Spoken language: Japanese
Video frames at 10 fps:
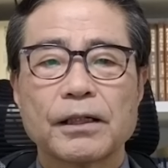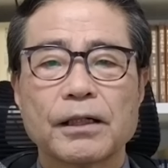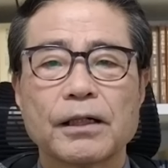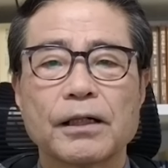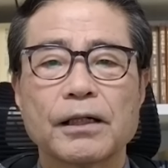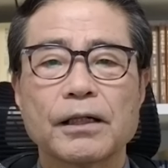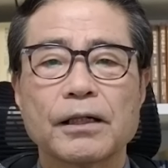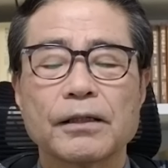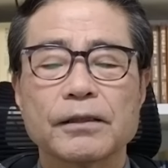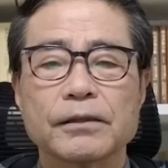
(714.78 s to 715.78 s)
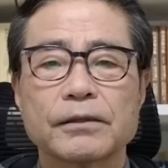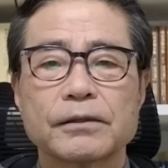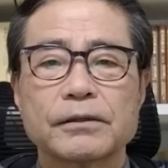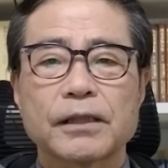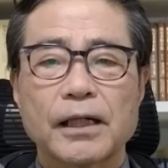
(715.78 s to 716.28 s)
か
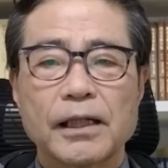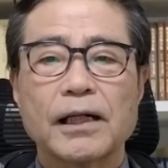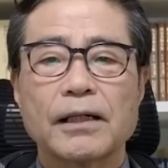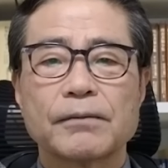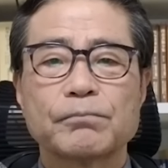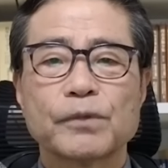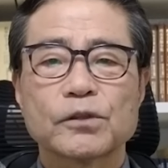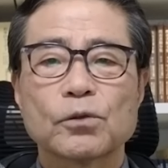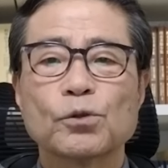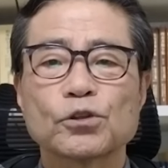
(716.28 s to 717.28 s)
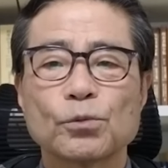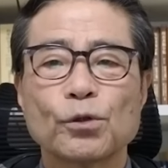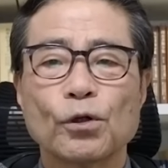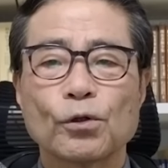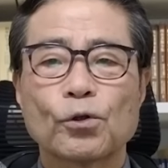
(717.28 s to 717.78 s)
ら、もうそもそ
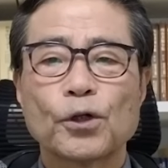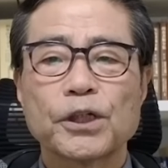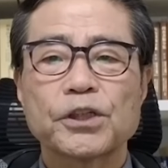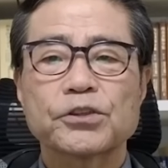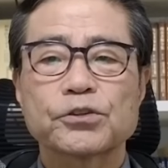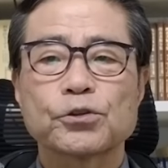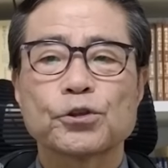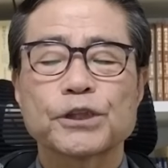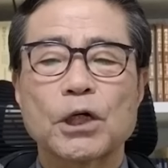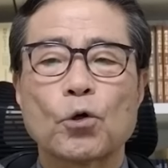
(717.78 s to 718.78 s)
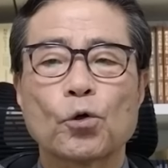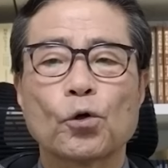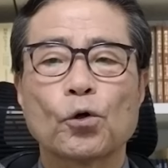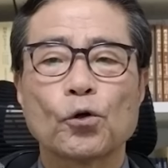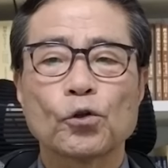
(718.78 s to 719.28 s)
も広域通報者保
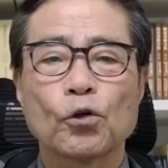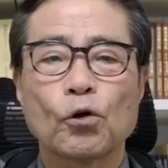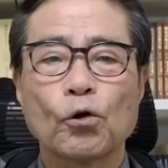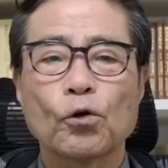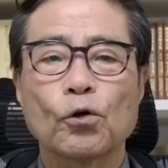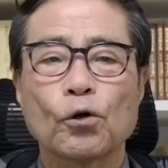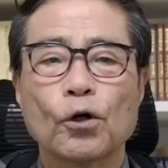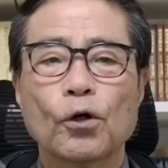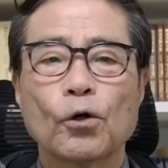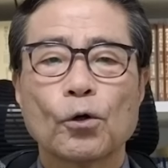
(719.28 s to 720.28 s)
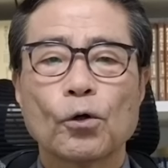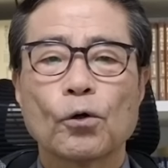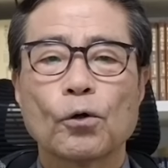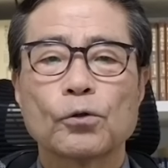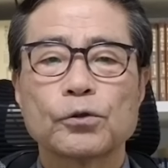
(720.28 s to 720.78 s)
護法の保護
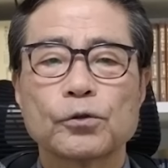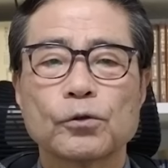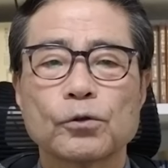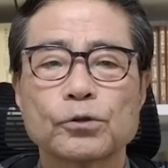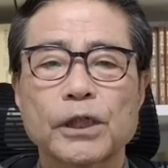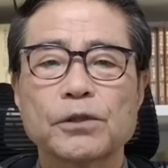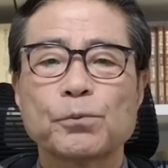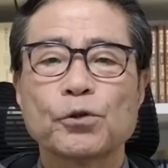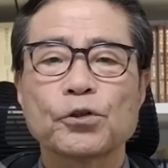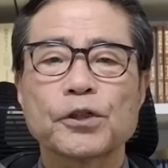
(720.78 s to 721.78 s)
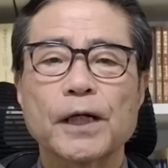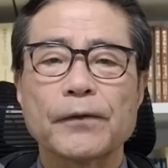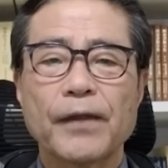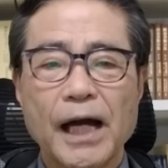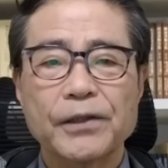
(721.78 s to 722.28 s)
を受けるもので
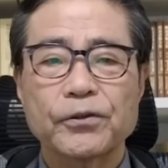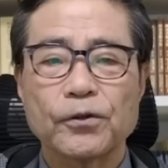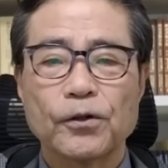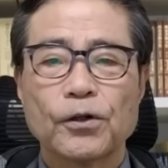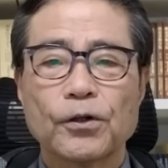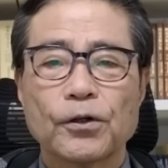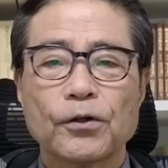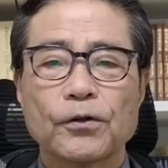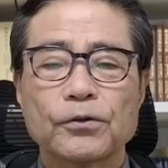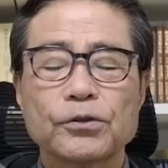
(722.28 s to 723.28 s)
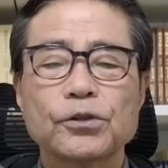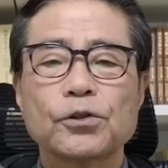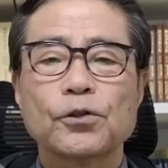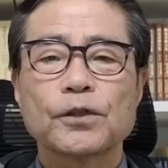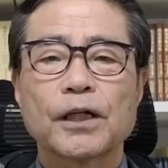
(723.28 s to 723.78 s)
はないという
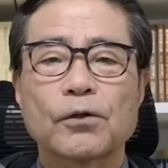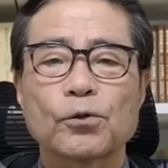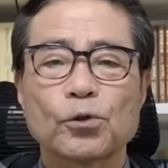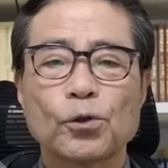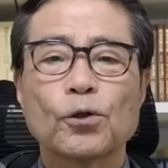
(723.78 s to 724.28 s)
ようなこと